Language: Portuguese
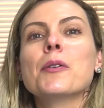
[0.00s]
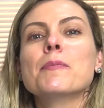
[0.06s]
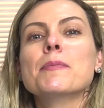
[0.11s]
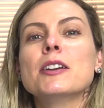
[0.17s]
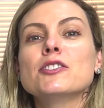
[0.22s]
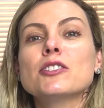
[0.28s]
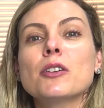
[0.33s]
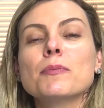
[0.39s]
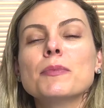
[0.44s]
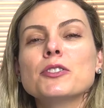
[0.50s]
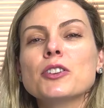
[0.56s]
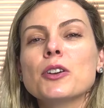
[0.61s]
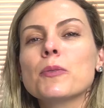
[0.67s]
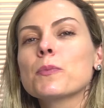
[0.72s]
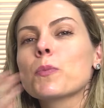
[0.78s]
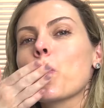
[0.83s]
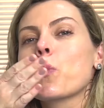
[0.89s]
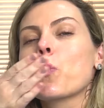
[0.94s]
Beijão,
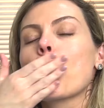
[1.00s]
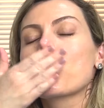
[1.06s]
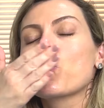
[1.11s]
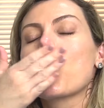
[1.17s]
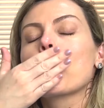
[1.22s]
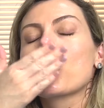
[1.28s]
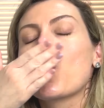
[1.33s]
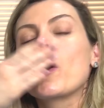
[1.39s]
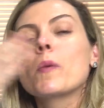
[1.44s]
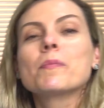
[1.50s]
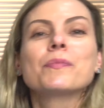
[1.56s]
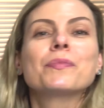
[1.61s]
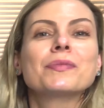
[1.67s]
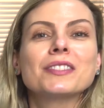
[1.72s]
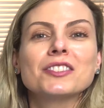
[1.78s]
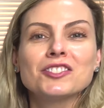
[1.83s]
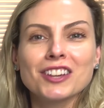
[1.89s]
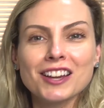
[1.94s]
beijão.
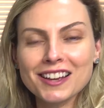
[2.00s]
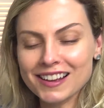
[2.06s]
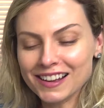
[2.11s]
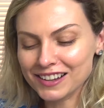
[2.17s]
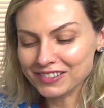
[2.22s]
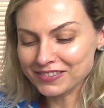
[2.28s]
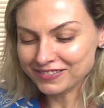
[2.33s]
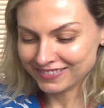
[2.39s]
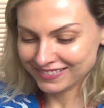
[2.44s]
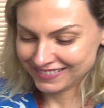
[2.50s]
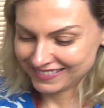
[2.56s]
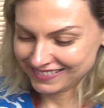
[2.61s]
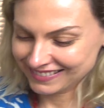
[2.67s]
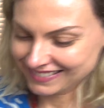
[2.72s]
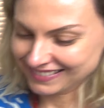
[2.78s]
Tchau.